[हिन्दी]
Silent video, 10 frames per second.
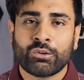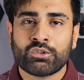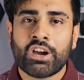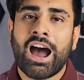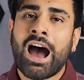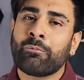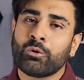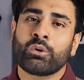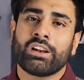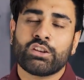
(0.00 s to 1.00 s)
सोचा आप
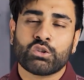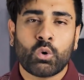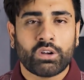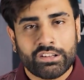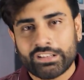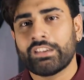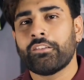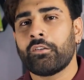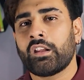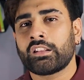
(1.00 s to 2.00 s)
लोगों के लिए छोटा सा गिव
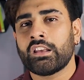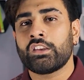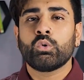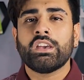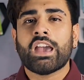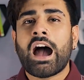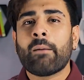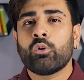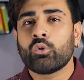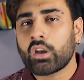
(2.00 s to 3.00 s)
अवे रखते हैं क्योंकि
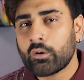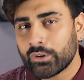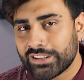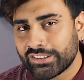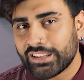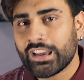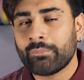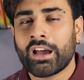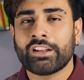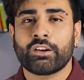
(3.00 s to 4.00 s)
आप लोगों की वजह से ही
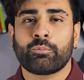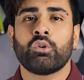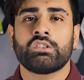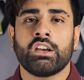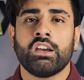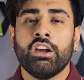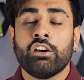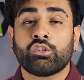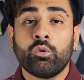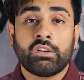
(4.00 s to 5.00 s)
हम यहाँ तक पहुँचे हैं
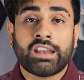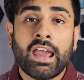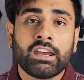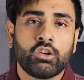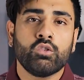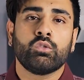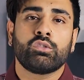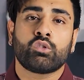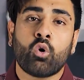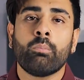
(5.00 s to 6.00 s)
सो थैंक यू
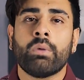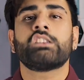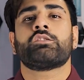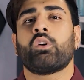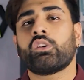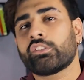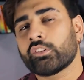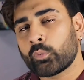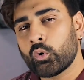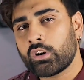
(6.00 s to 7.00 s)
सो मच फॉर योर
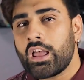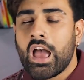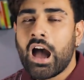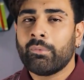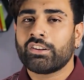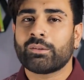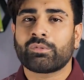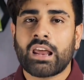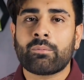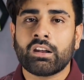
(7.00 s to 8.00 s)
सपोर्ट हमें
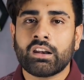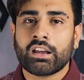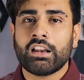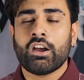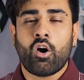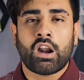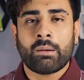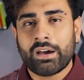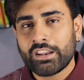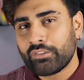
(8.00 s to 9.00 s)
सब्सक्राइब करने के लिए और
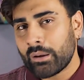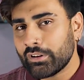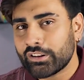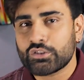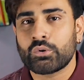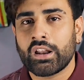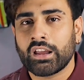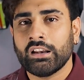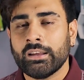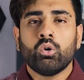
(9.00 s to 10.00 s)
हमारी फैमिली से जुड़ने
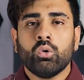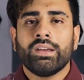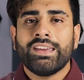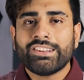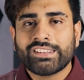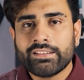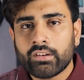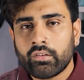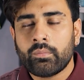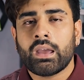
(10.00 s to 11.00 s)
के लिए तो इस गिव
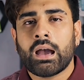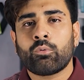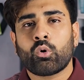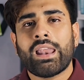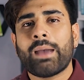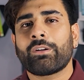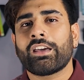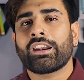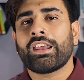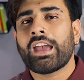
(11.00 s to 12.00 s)
अवे में हम कोलैब
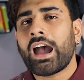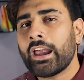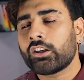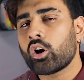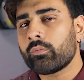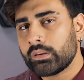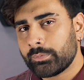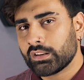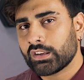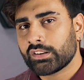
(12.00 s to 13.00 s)
कर रहे हैं आई टॉप
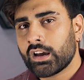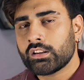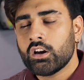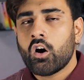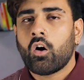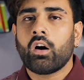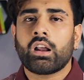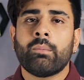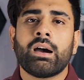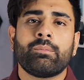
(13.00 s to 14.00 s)
वीपीएन के साथ और
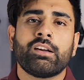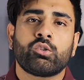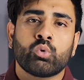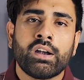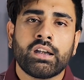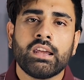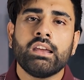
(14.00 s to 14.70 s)
हमारे पास 20